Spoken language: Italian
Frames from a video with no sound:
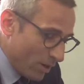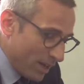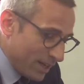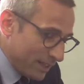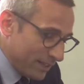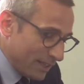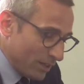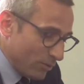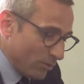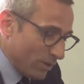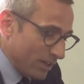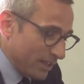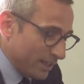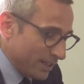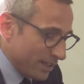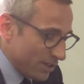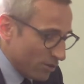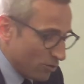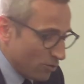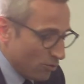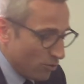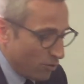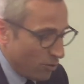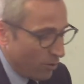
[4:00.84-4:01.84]
anche quelli che
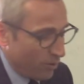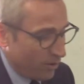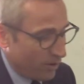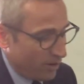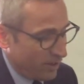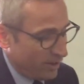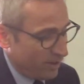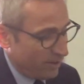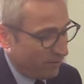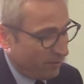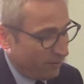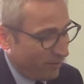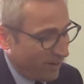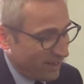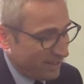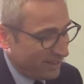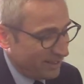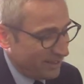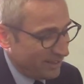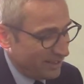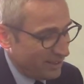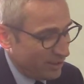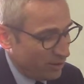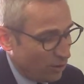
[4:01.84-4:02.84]
sono eh,
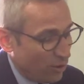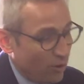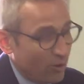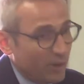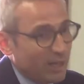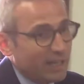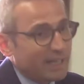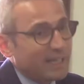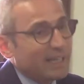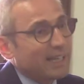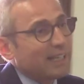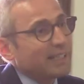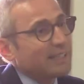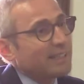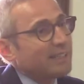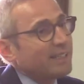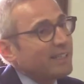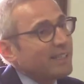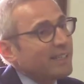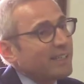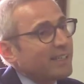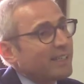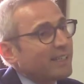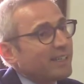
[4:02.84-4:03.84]
fatti di cronaca,
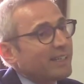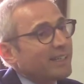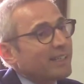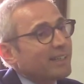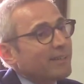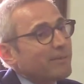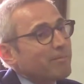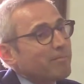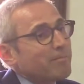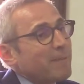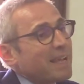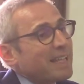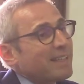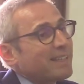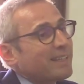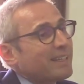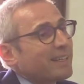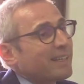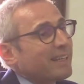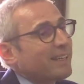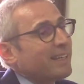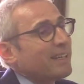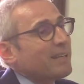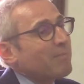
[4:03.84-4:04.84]
di eh,
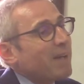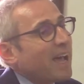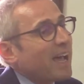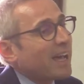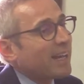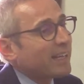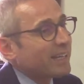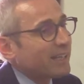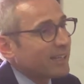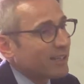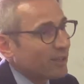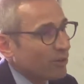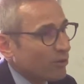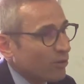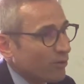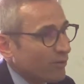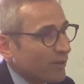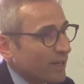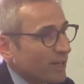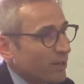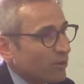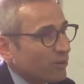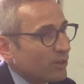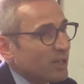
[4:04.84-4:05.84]
mettere le mani nel
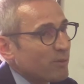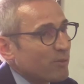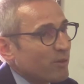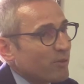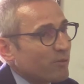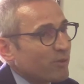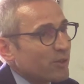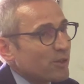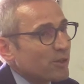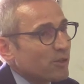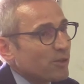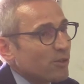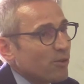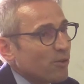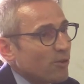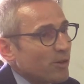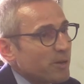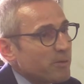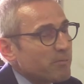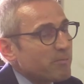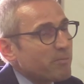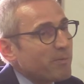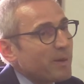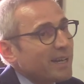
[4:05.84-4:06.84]
governo delle
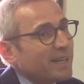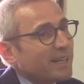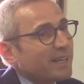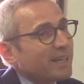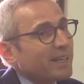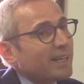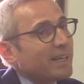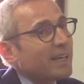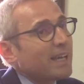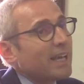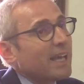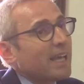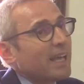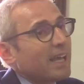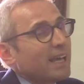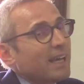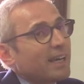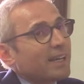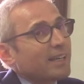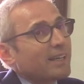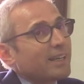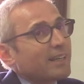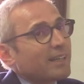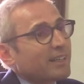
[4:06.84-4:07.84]
professioni per
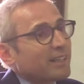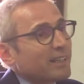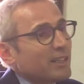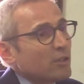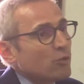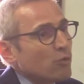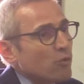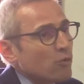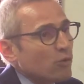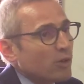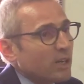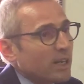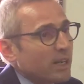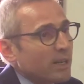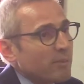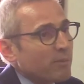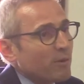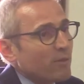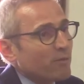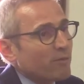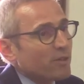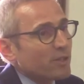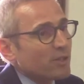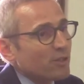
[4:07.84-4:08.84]
ridurre le
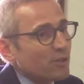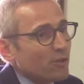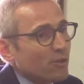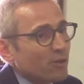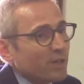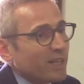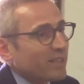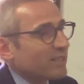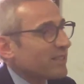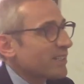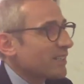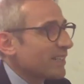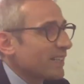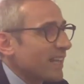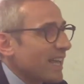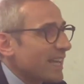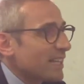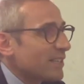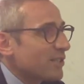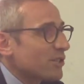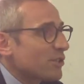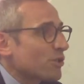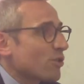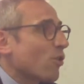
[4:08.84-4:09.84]
professioni al
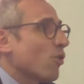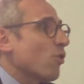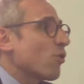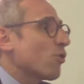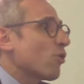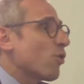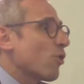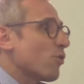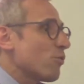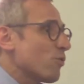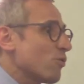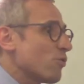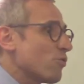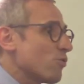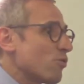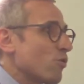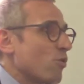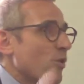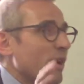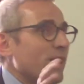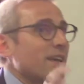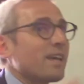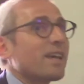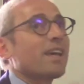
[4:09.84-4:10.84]
silenzio o
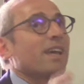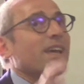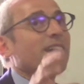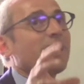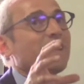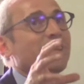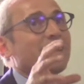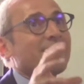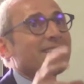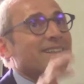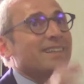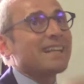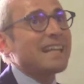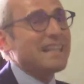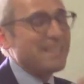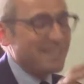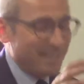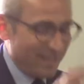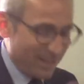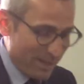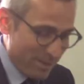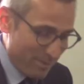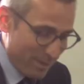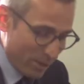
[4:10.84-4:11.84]
comunque eh,
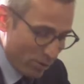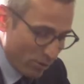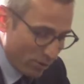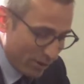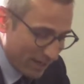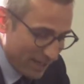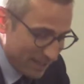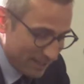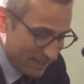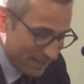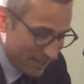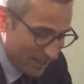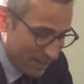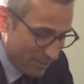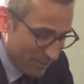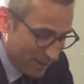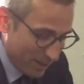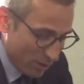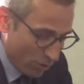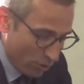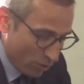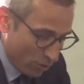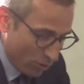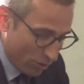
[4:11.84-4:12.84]
renderle, meno, renderle,
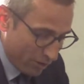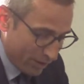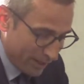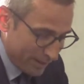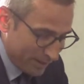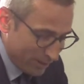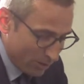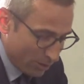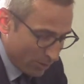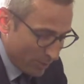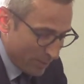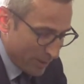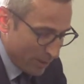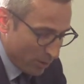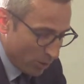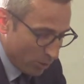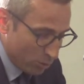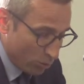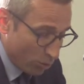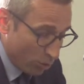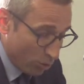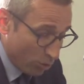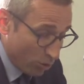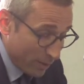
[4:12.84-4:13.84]
meno, renderle, meno,
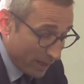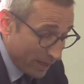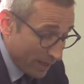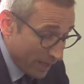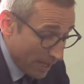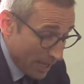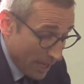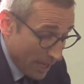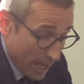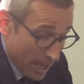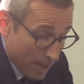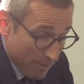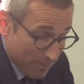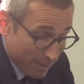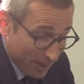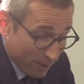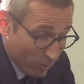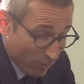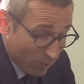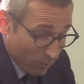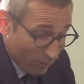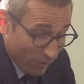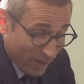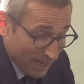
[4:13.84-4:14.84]
autonome.
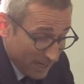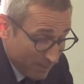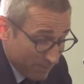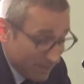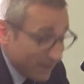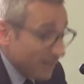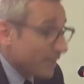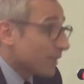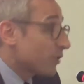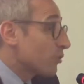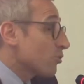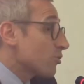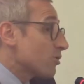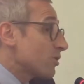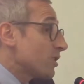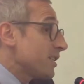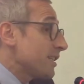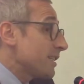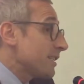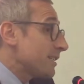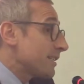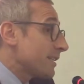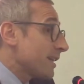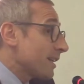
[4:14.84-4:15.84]
Per, vale per la
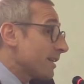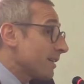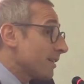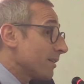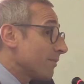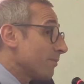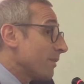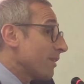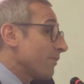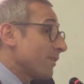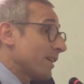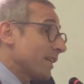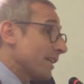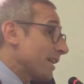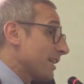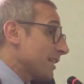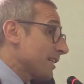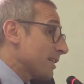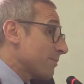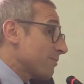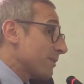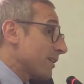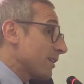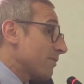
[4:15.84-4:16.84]
giustizia ma vale
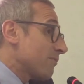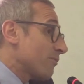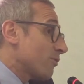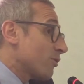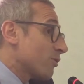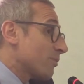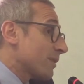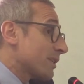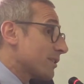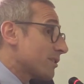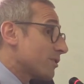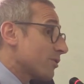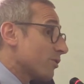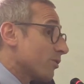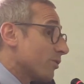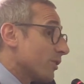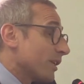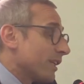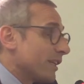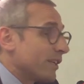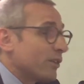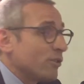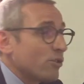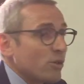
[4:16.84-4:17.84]
anche per
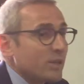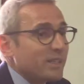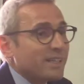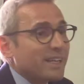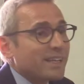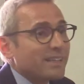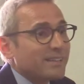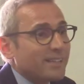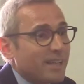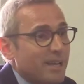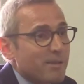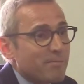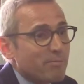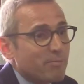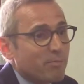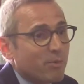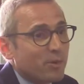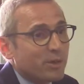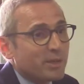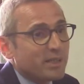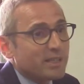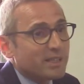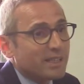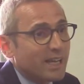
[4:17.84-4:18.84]
l'informazione. Noi da
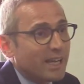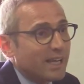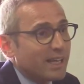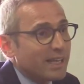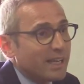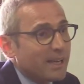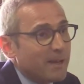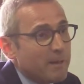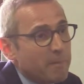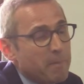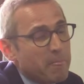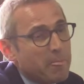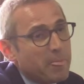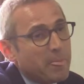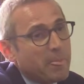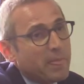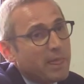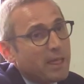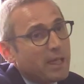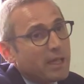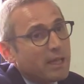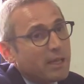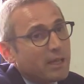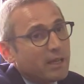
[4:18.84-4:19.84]
tempo in Italia,
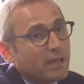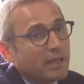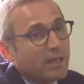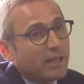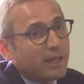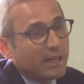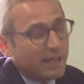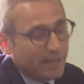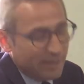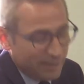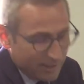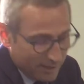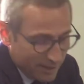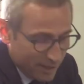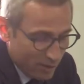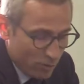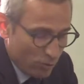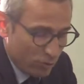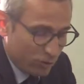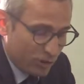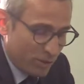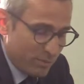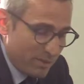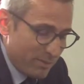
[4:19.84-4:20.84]
eh, negli
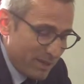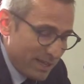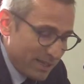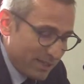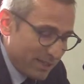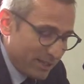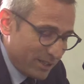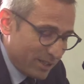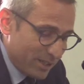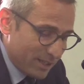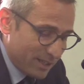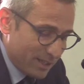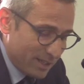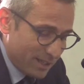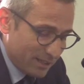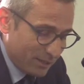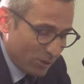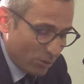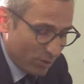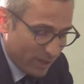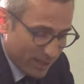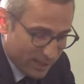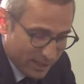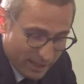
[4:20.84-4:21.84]
ultimi mesi c'è
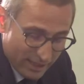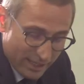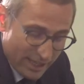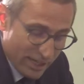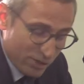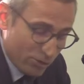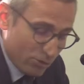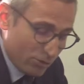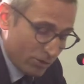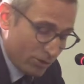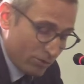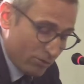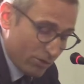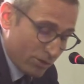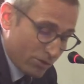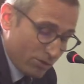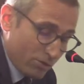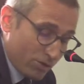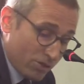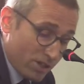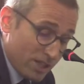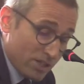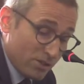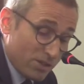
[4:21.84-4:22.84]
stata un'escalation in
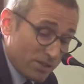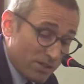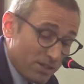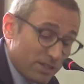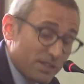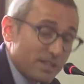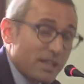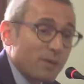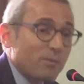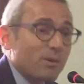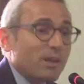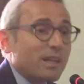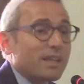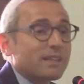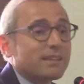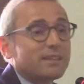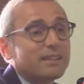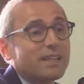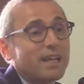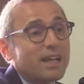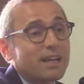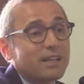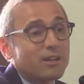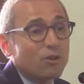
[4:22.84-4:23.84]
questo senso, assistiamo
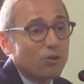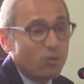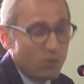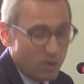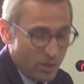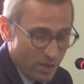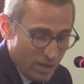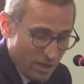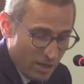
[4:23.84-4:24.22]
all'attacco